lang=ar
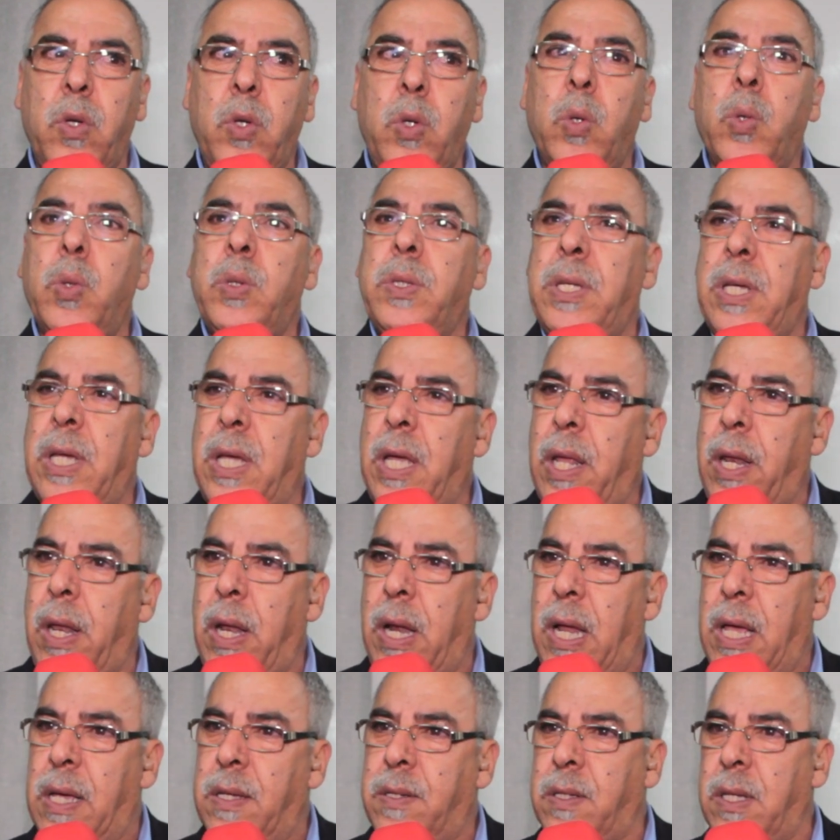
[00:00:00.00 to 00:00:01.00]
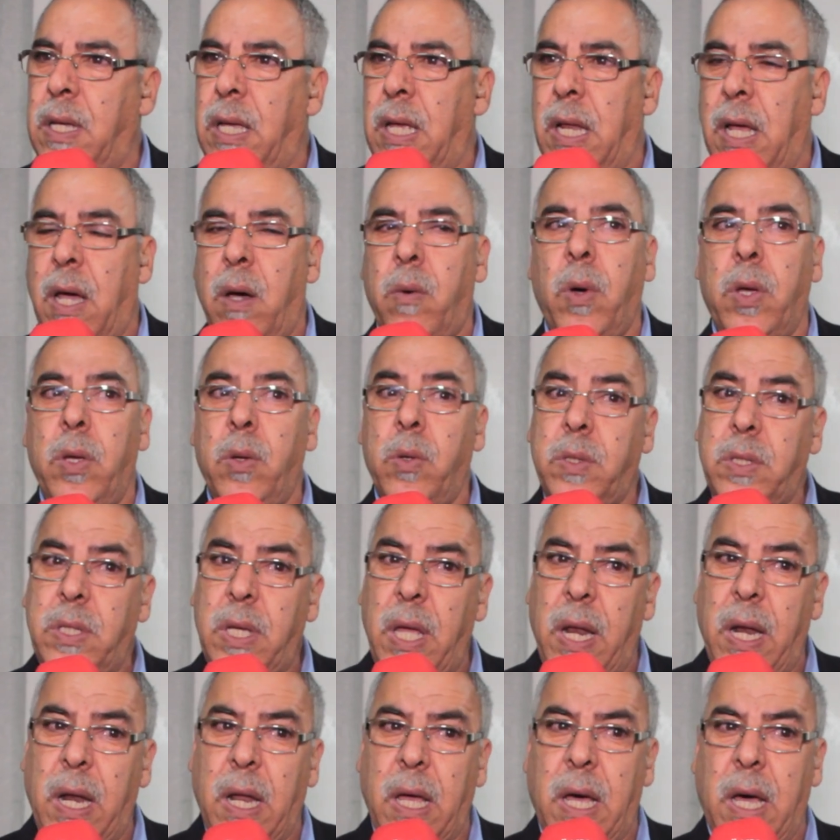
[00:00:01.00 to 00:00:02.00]
يثير الاسئله
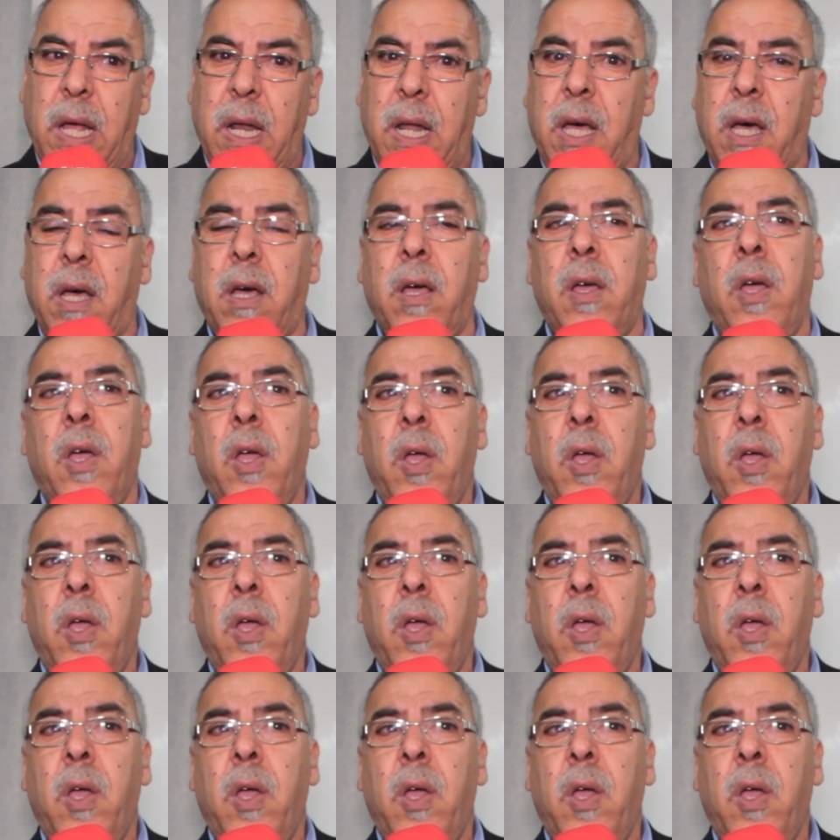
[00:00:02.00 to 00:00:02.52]
ويثير القلق